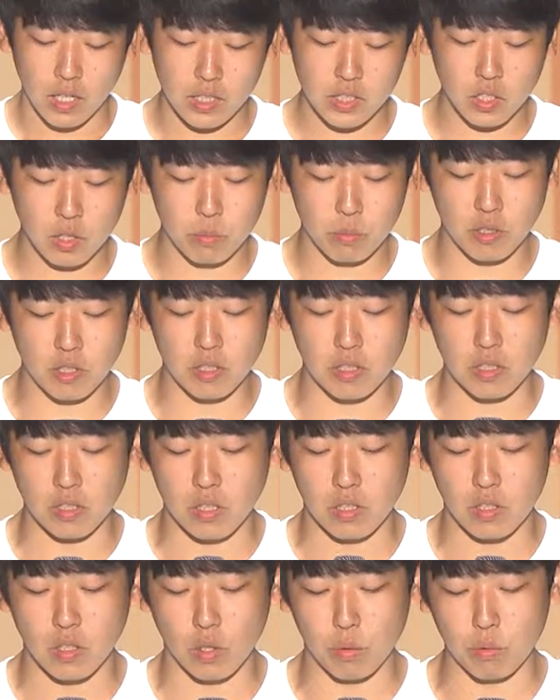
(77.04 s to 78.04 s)

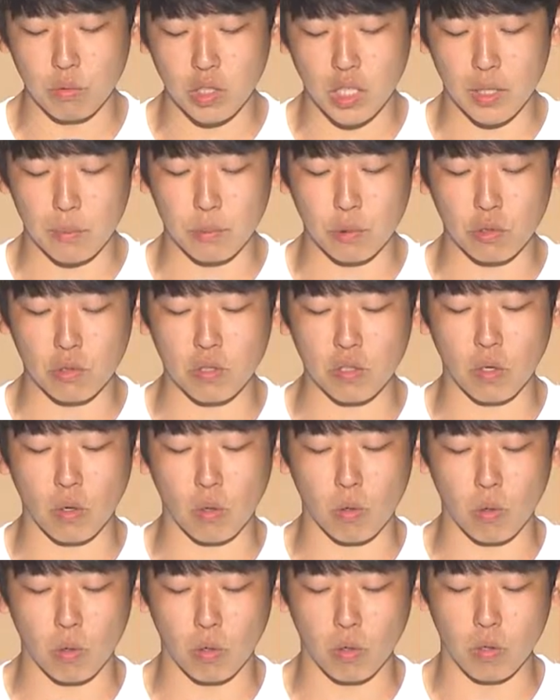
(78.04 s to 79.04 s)
학점은 너무나
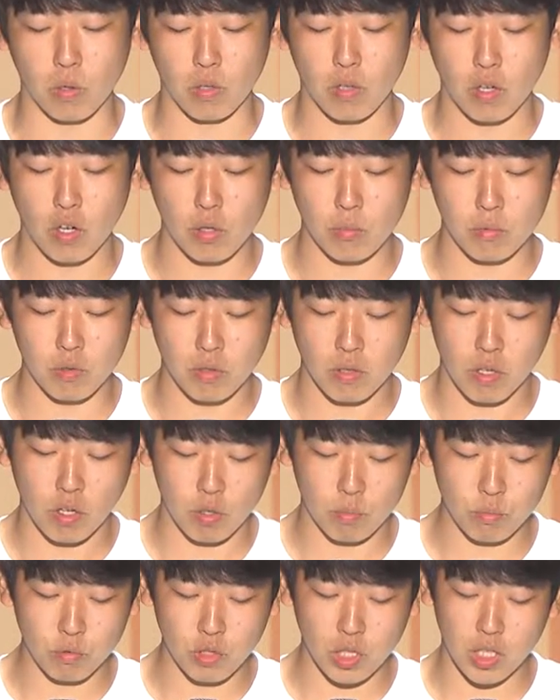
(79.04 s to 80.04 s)
부끄럽고 허무,
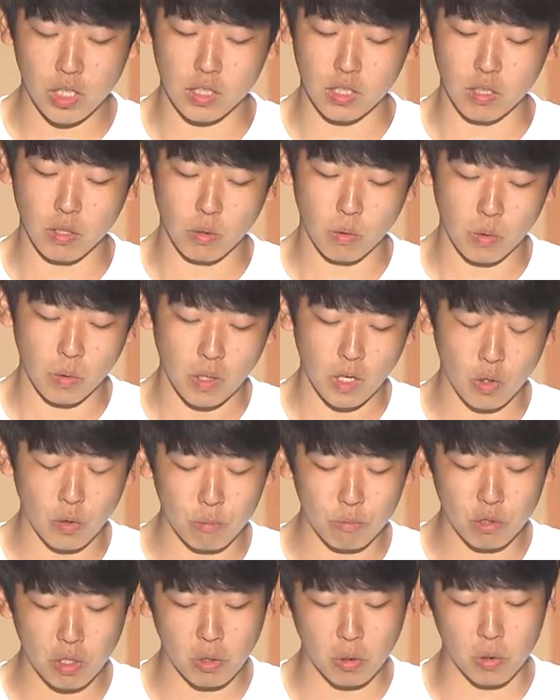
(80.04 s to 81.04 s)
허무한
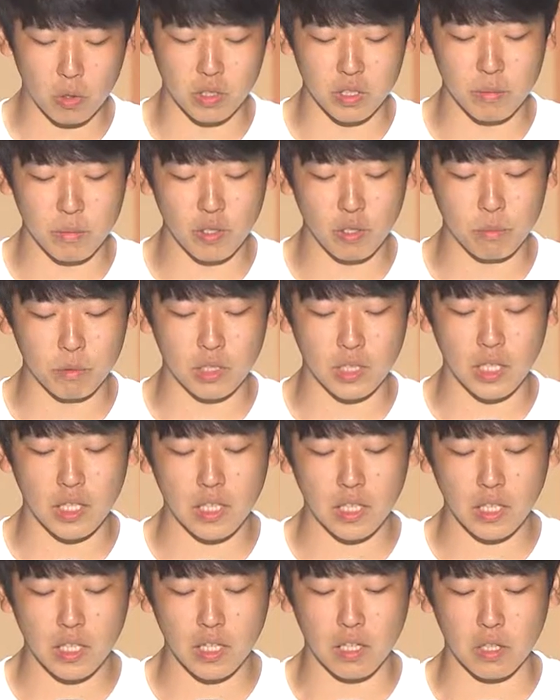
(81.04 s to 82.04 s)
허무하고 의미 없는
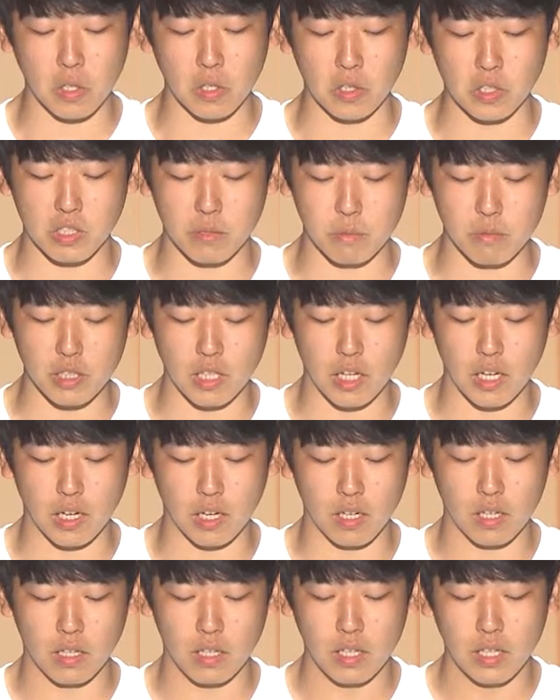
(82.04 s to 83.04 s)
한 학기가
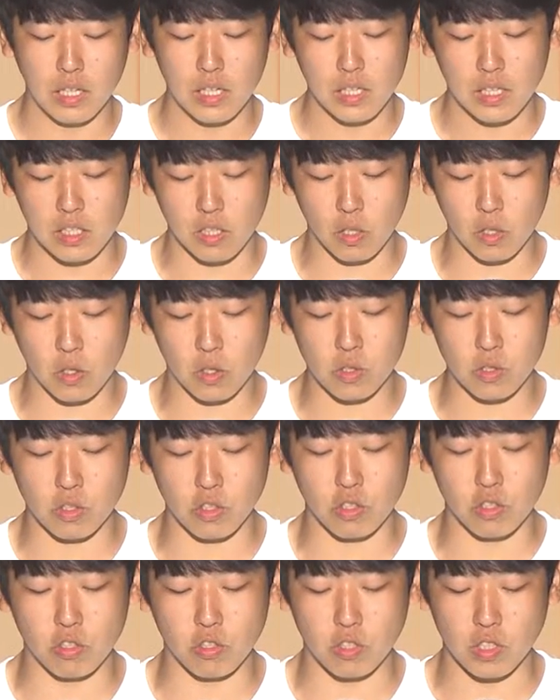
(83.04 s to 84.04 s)
되었습니다. 그러던
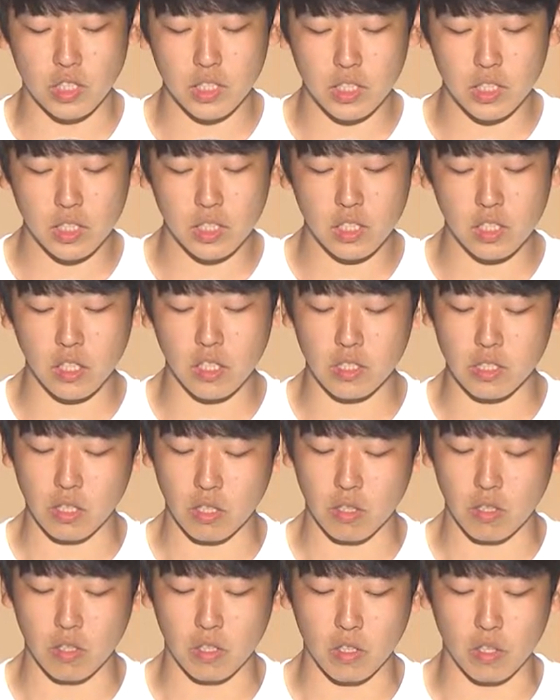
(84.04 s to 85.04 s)
중
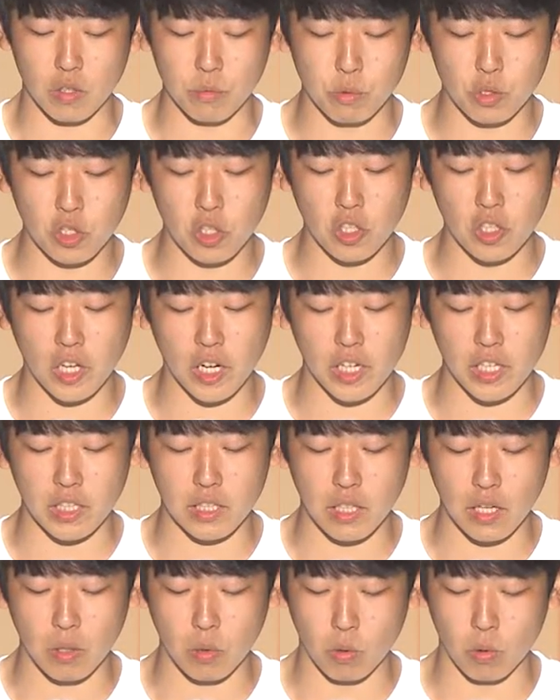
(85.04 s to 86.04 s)
CCC에서 여름 수련회가
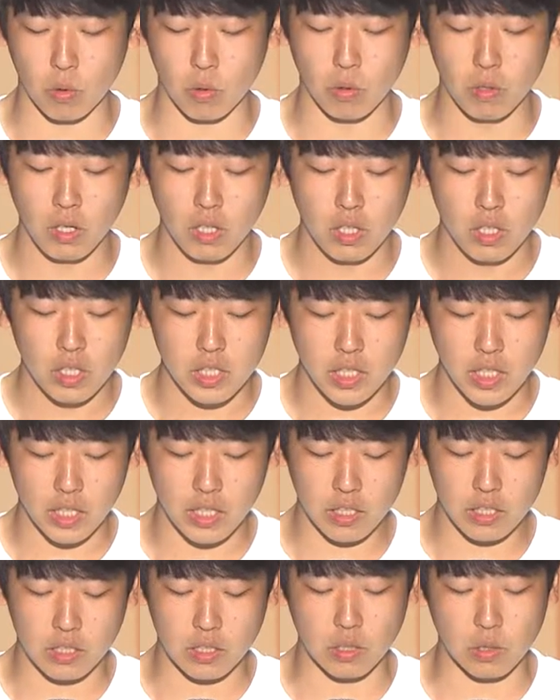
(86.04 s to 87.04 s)
있다고
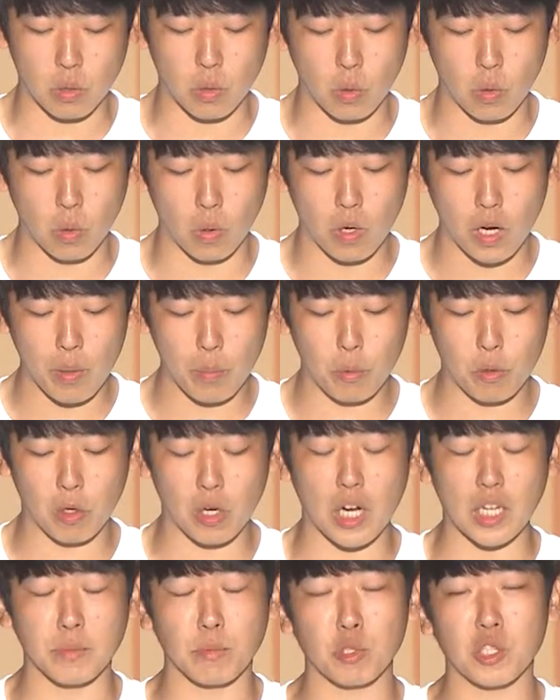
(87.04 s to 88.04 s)
이야기를 듣고 한번
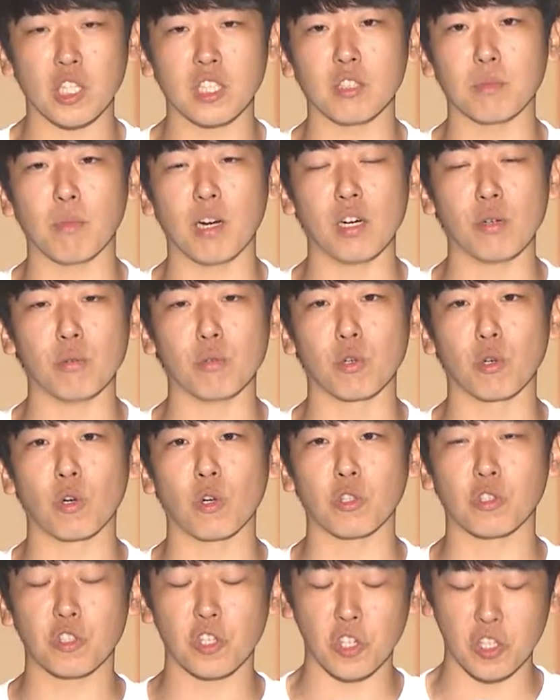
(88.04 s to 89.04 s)
가보자는
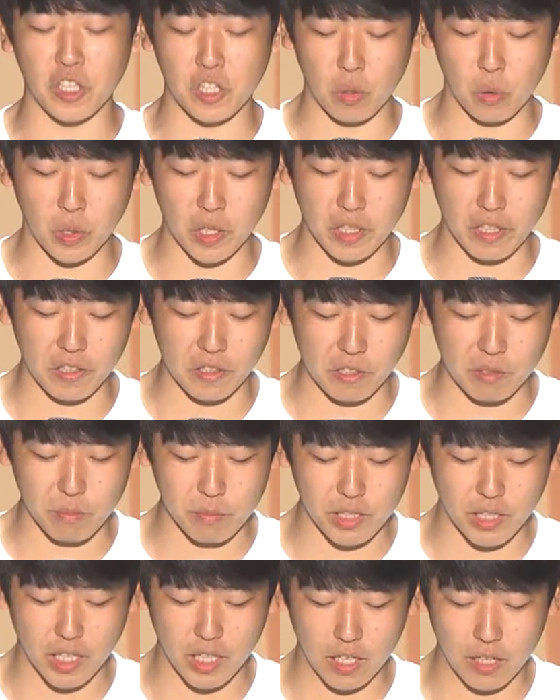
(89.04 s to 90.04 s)
마음으로 수련회를 오게
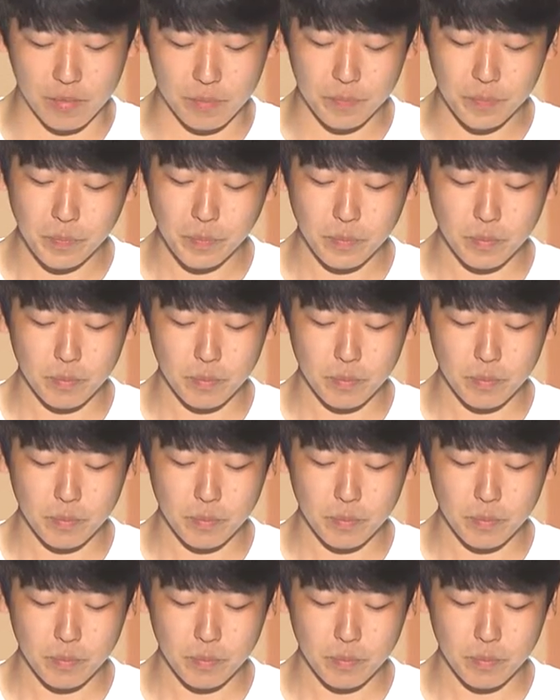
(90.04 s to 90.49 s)
되었습니다.